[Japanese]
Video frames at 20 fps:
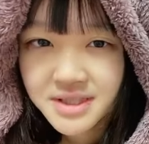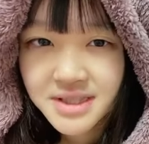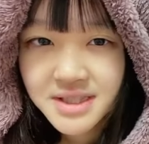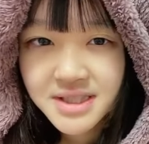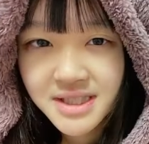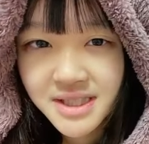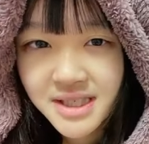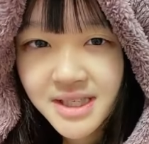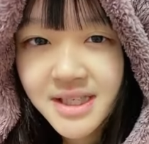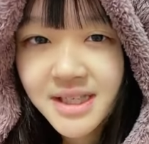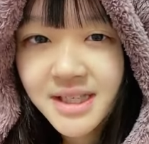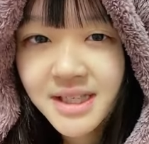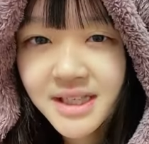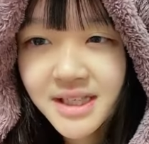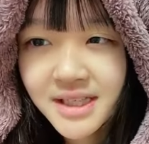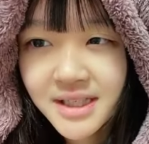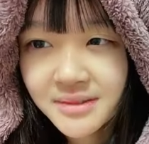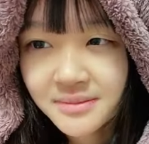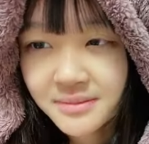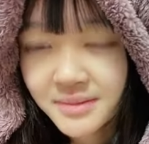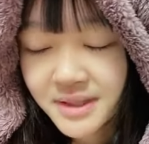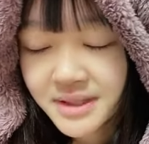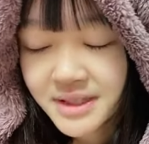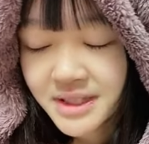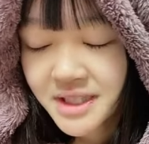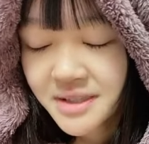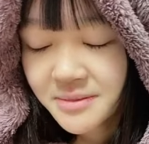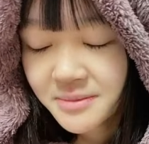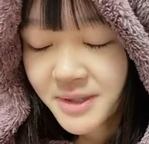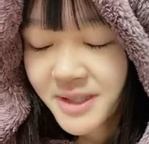して、まあ、当
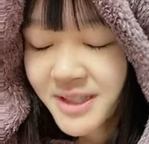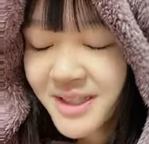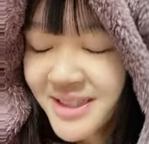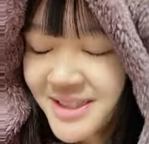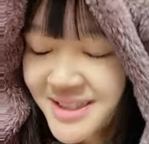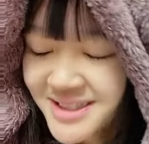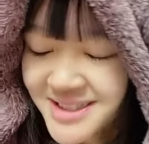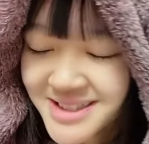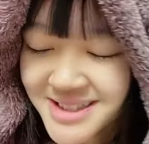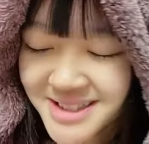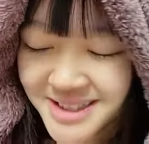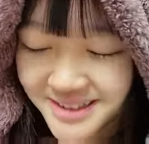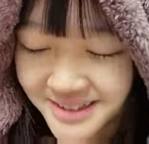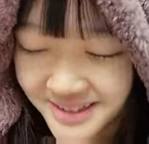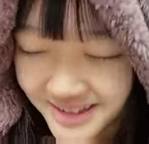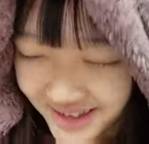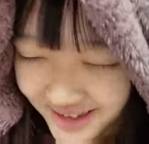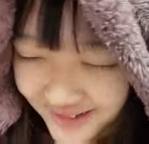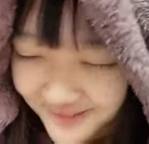たり前なんですけどね